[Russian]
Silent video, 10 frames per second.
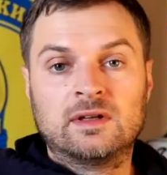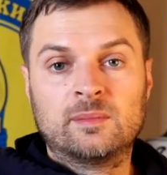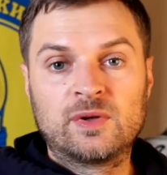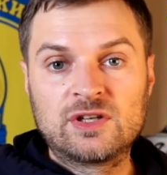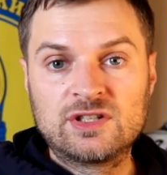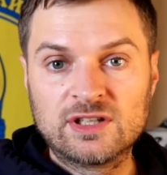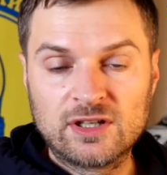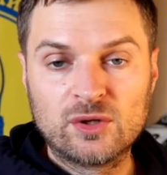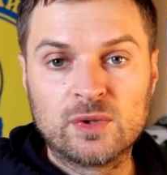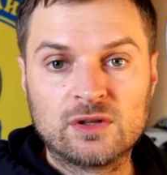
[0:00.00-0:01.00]
Причина
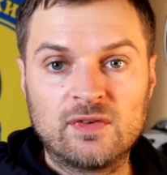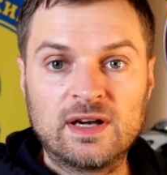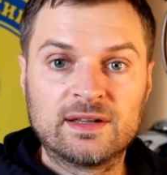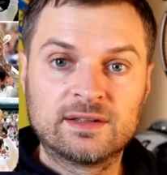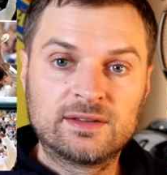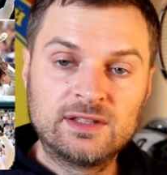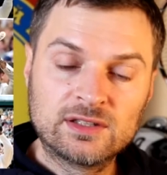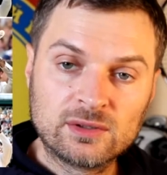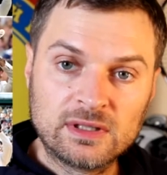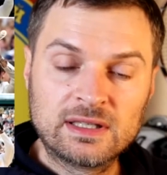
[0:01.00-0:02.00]
номер два.
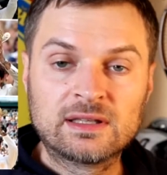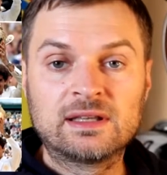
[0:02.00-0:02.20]
Титулы